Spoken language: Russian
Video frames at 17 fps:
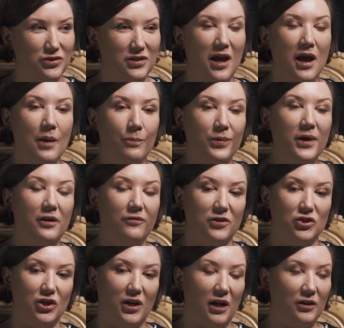То есть
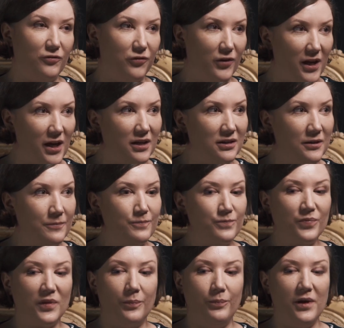первый же конфликт,
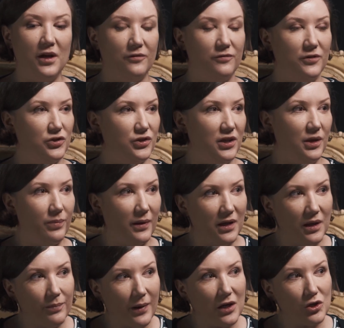первое же
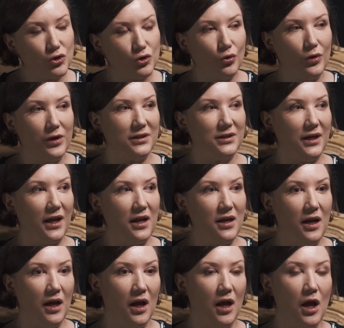небольшое
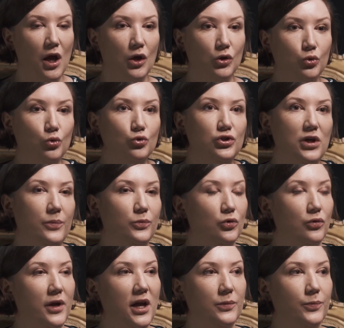трение тут же
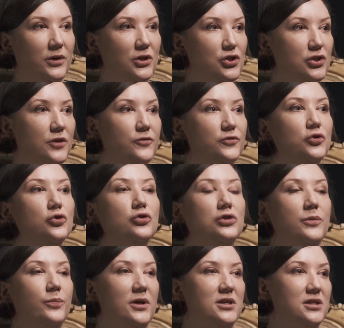обнуляет практически все,
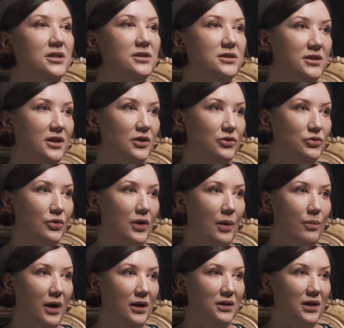что ты просил сделать у
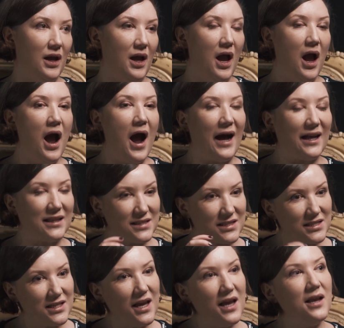команды. А
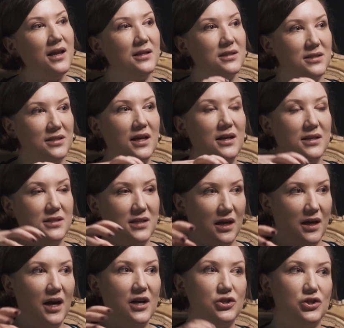цели, цели
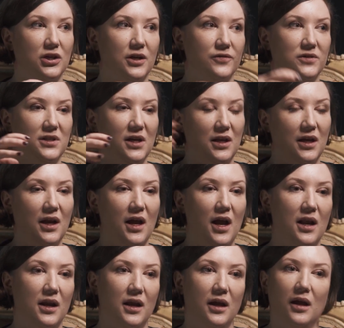заказчиков, цели
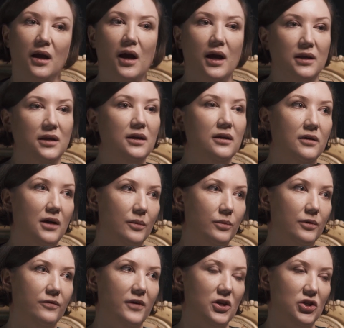реальные, они
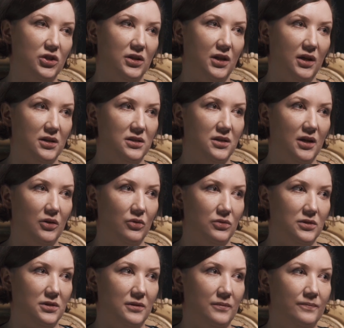как бы вечные так
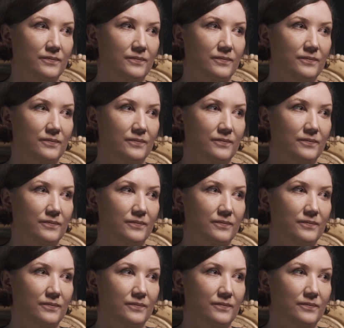остаются. Да,